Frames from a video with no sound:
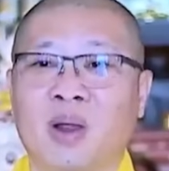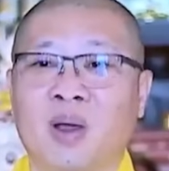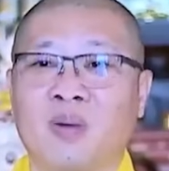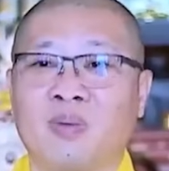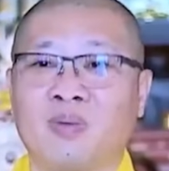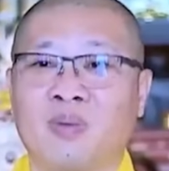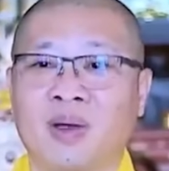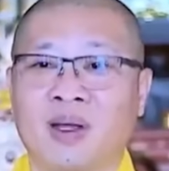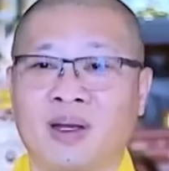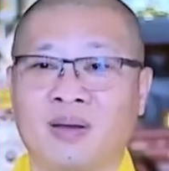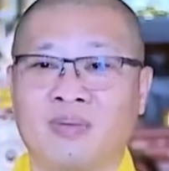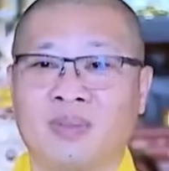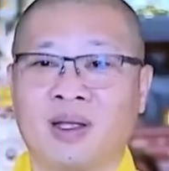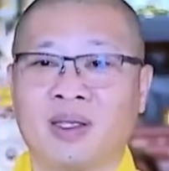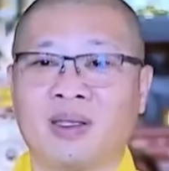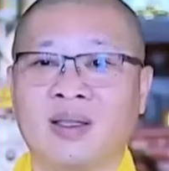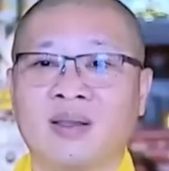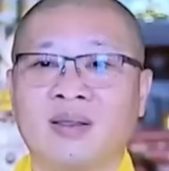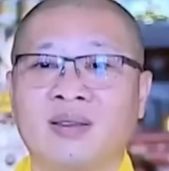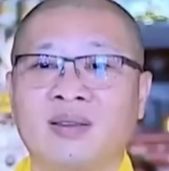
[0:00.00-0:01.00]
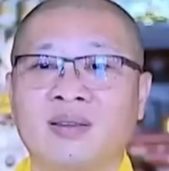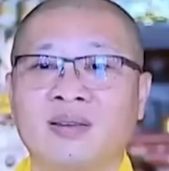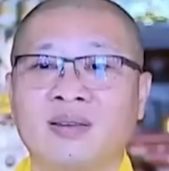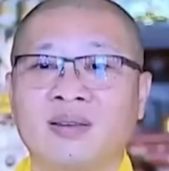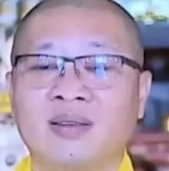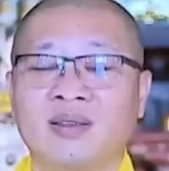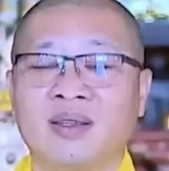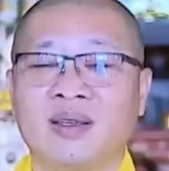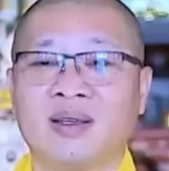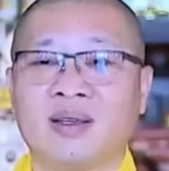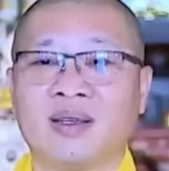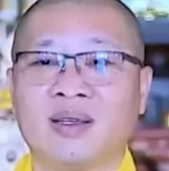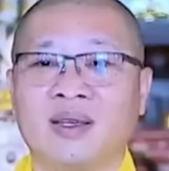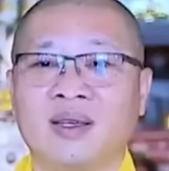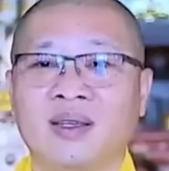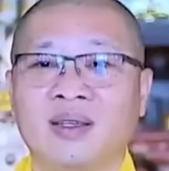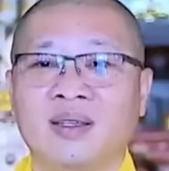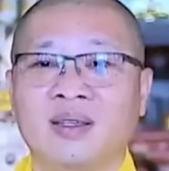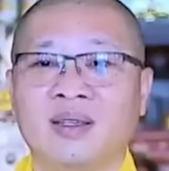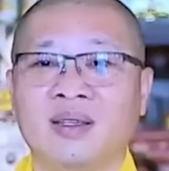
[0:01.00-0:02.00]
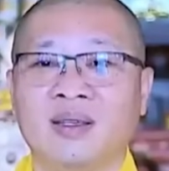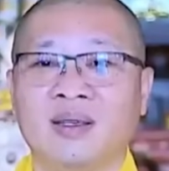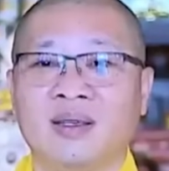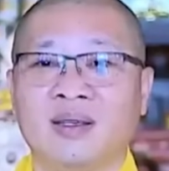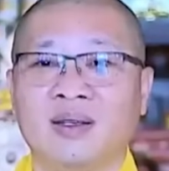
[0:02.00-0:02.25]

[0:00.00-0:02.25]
lòng mình mà chất chứa những cái